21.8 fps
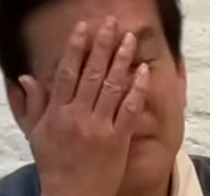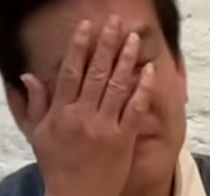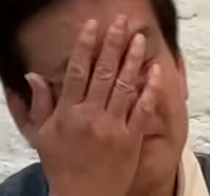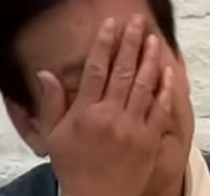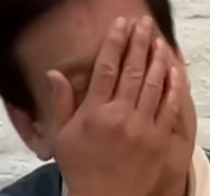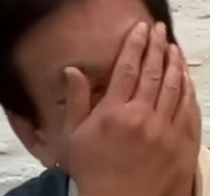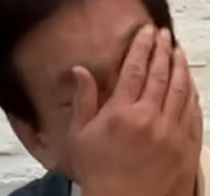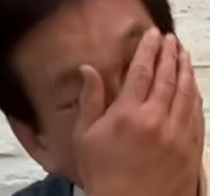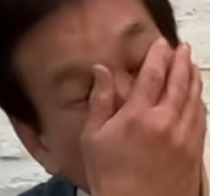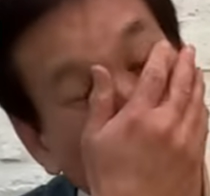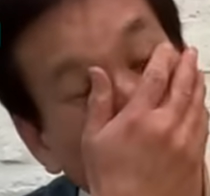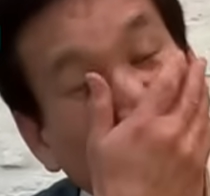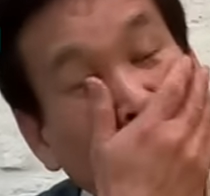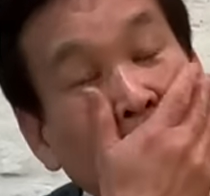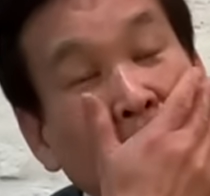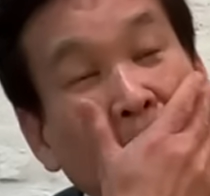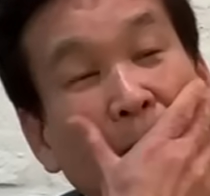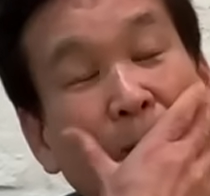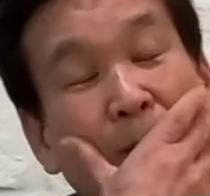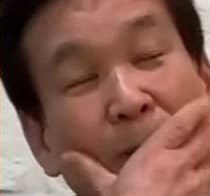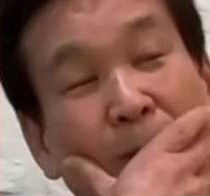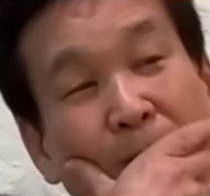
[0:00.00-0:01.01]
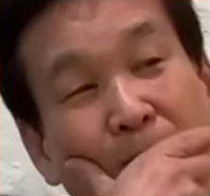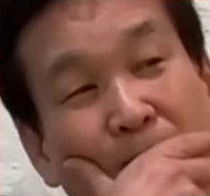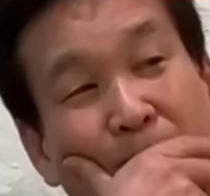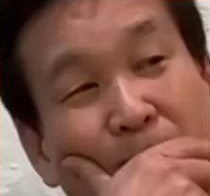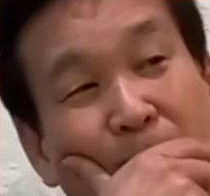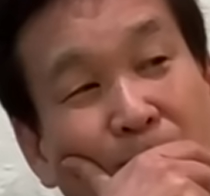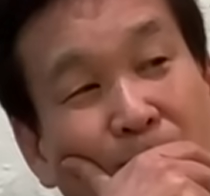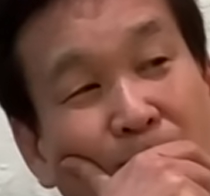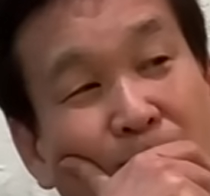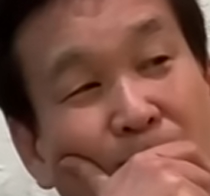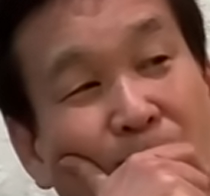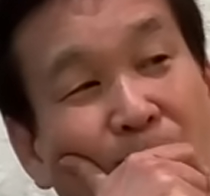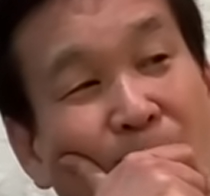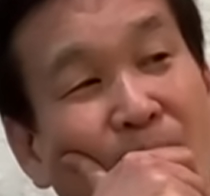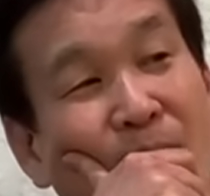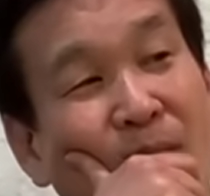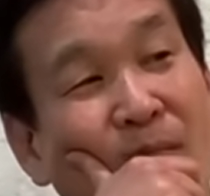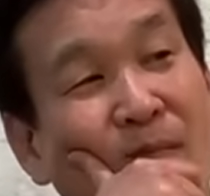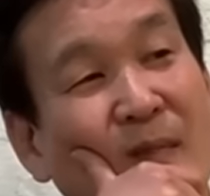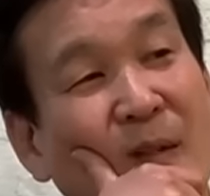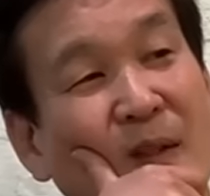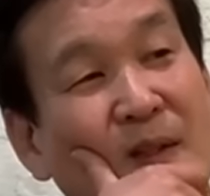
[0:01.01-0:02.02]
うー
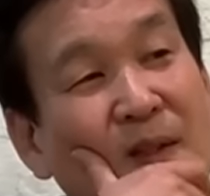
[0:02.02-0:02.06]
ん、まあ、